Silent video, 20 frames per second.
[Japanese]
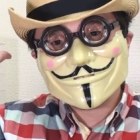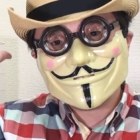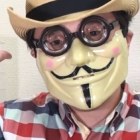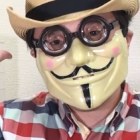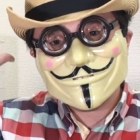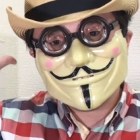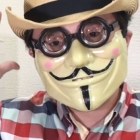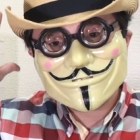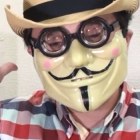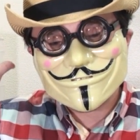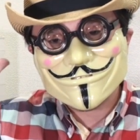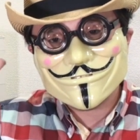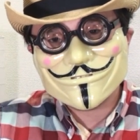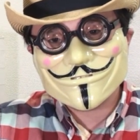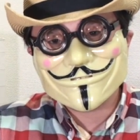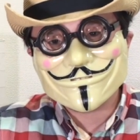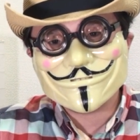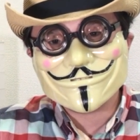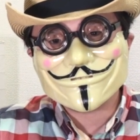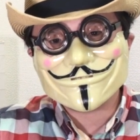影してい
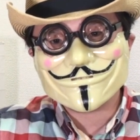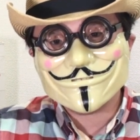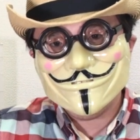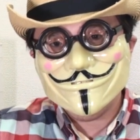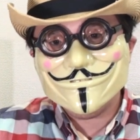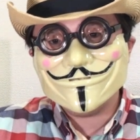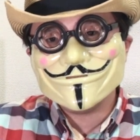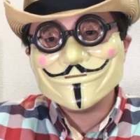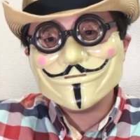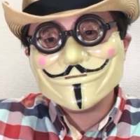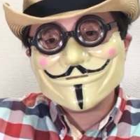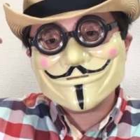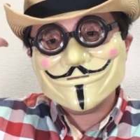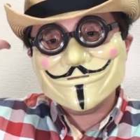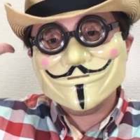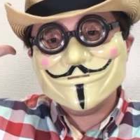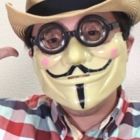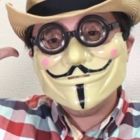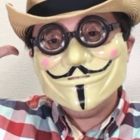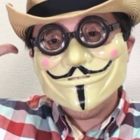るんですが、
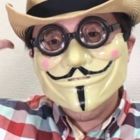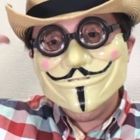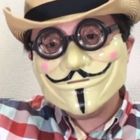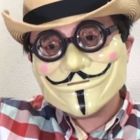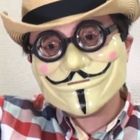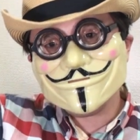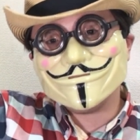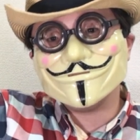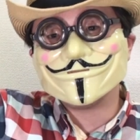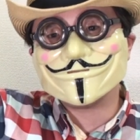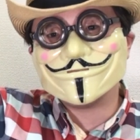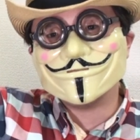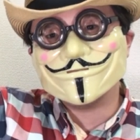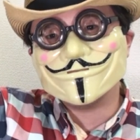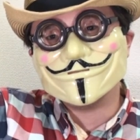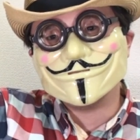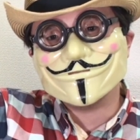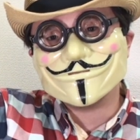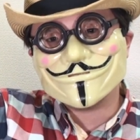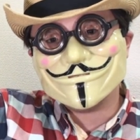こう雨が降って
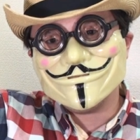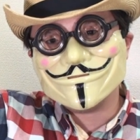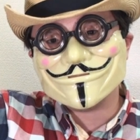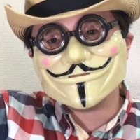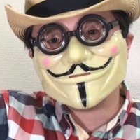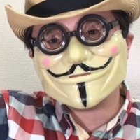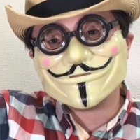るんですね。